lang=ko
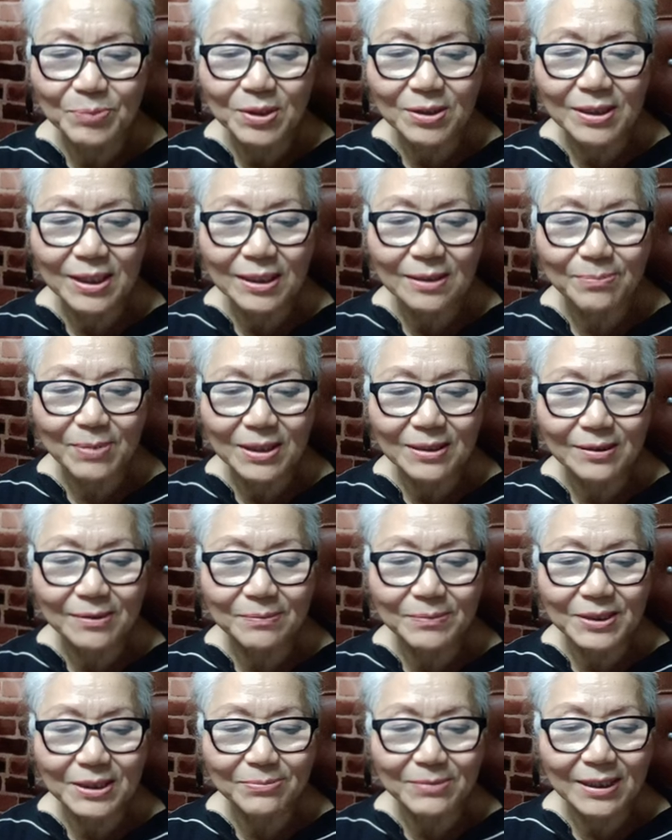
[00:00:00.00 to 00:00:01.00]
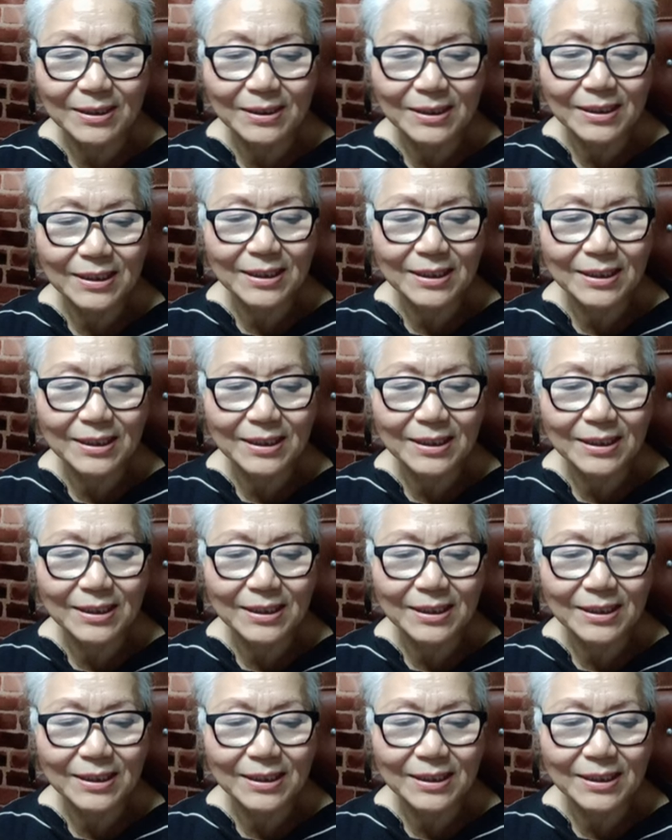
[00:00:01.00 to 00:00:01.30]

평가를 받지만